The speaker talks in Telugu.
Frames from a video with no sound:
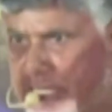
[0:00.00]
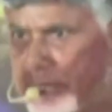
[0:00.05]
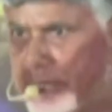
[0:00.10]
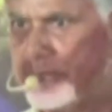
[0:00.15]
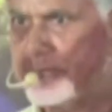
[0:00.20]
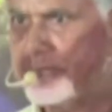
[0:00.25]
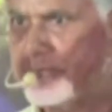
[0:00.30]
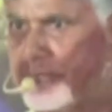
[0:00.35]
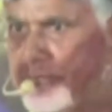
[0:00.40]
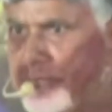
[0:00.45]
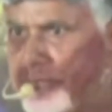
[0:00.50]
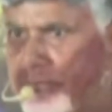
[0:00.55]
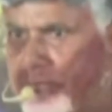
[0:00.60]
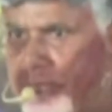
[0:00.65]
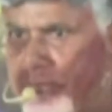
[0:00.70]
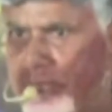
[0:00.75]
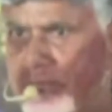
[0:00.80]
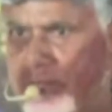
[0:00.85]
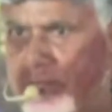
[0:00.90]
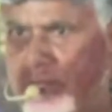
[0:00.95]
పెట్టారు
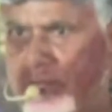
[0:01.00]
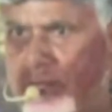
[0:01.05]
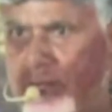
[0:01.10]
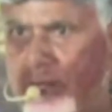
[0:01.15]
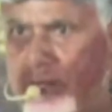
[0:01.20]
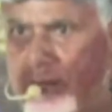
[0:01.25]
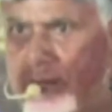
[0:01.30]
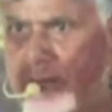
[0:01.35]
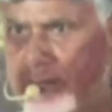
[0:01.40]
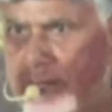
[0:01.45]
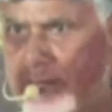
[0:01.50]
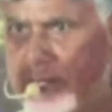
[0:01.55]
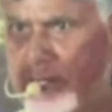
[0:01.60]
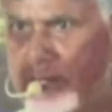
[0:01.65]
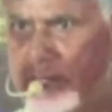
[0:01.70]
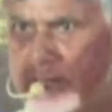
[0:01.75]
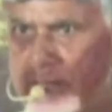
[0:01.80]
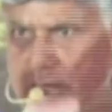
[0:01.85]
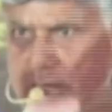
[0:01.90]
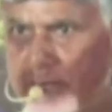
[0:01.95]

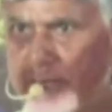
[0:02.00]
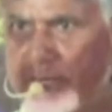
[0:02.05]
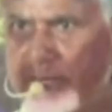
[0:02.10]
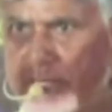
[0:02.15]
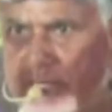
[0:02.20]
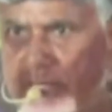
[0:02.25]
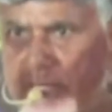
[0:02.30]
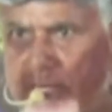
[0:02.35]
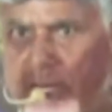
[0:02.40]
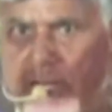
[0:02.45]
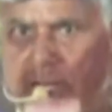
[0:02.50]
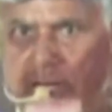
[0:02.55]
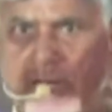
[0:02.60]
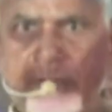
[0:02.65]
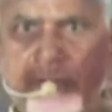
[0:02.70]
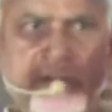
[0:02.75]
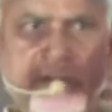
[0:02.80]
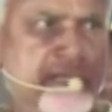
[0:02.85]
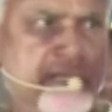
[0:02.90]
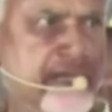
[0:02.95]
కాంట్రాక్టర్ల మెటీరియల్
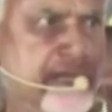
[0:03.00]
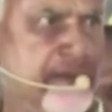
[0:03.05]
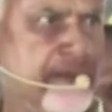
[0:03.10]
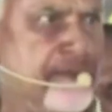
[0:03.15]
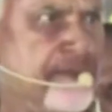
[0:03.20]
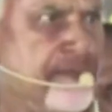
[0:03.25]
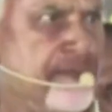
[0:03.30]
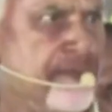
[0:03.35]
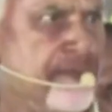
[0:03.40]
ఇక్కడ పెడితే